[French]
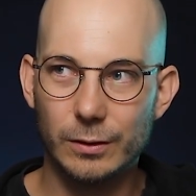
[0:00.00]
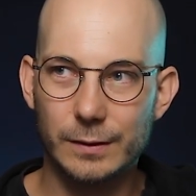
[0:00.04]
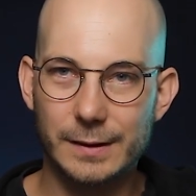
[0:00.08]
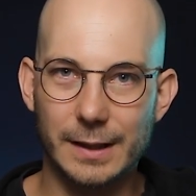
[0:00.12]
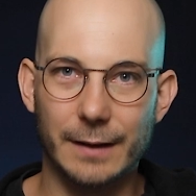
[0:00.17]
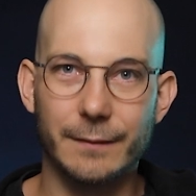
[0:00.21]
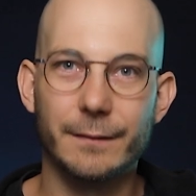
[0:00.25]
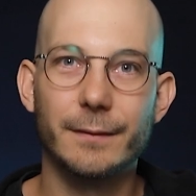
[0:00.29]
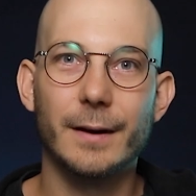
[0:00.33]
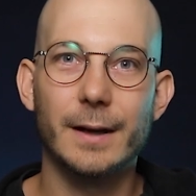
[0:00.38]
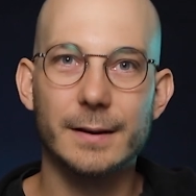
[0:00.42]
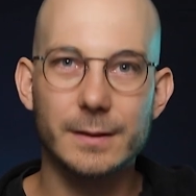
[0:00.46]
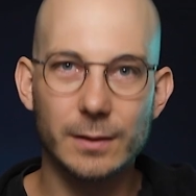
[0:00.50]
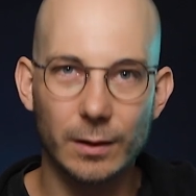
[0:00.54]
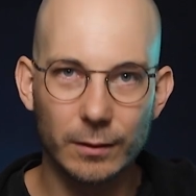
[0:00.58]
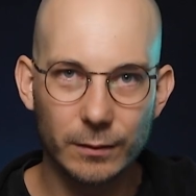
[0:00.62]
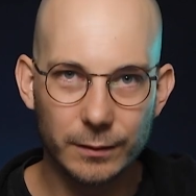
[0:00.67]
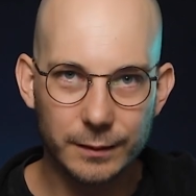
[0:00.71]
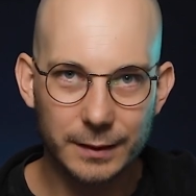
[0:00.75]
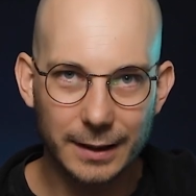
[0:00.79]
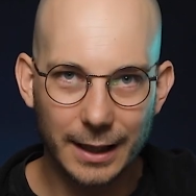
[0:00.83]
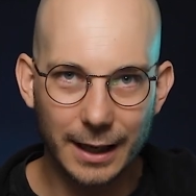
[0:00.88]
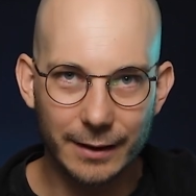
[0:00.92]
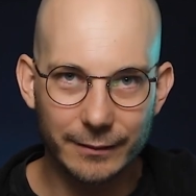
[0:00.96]
sa
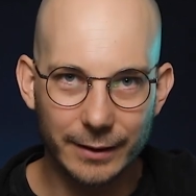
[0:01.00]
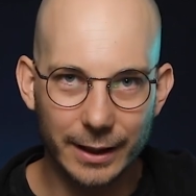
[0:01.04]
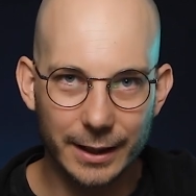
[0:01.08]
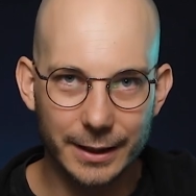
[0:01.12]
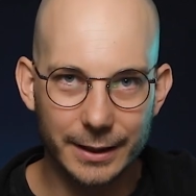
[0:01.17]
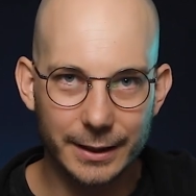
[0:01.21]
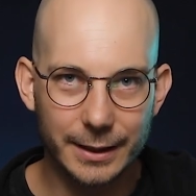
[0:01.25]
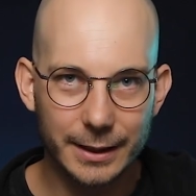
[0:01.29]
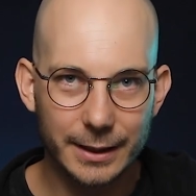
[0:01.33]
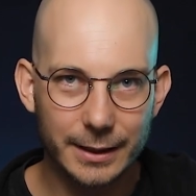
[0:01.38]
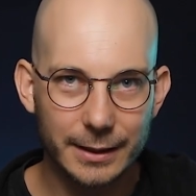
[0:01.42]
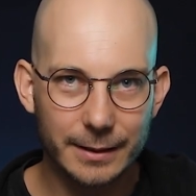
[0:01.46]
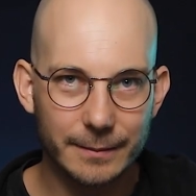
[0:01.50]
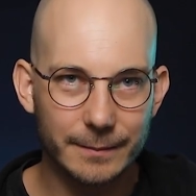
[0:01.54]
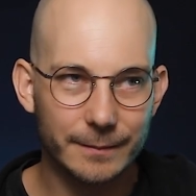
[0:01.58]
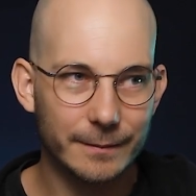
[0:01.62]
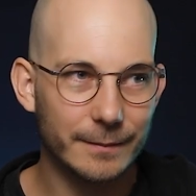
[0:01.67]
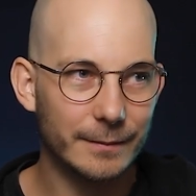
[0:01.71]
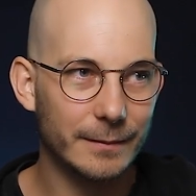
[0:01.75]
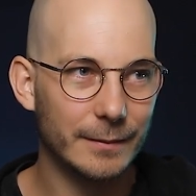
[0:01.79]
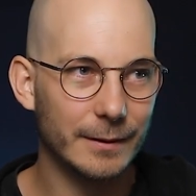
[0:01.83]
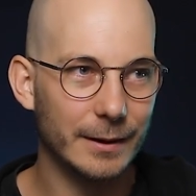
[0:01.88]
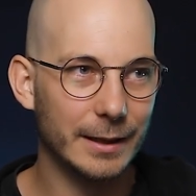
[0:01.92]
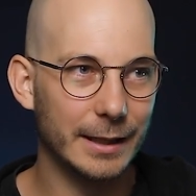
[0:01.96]
façon de travailler
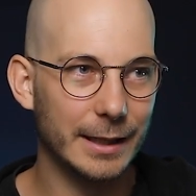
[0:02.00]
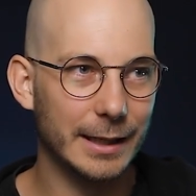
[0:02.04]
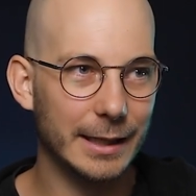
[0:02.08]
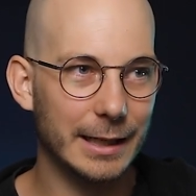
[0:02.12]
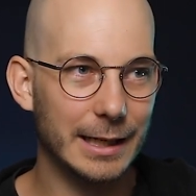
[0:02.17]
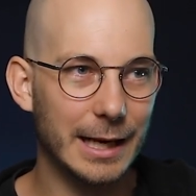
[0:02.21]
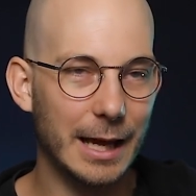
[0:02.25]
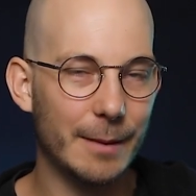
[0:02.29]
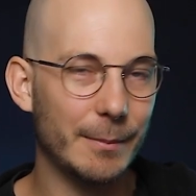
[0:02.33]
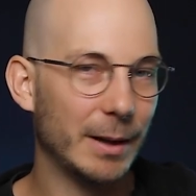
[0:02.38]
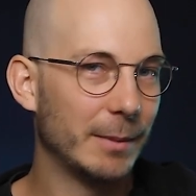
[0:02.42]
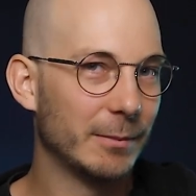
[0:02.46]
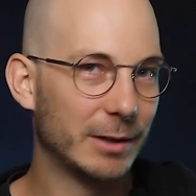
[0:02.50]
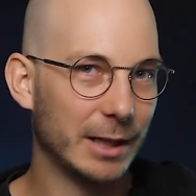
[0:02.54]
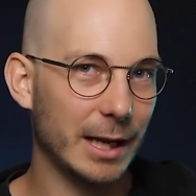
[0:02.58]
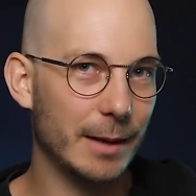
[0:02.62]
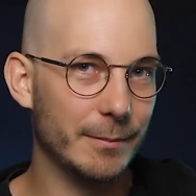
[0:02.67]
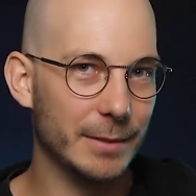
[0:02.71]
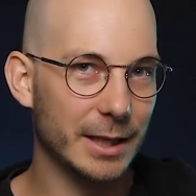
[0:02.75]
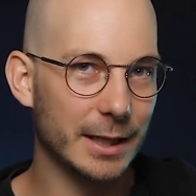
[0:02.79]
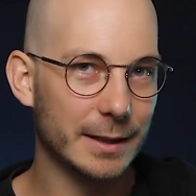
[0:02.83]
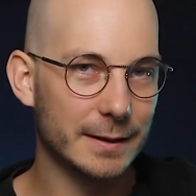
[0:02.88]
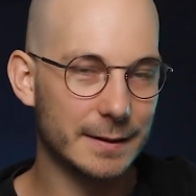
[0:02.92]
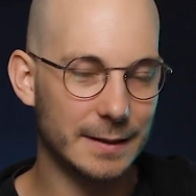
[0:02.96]
est la même que
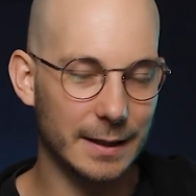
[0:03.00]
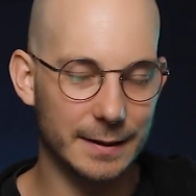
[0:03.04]
la mienne,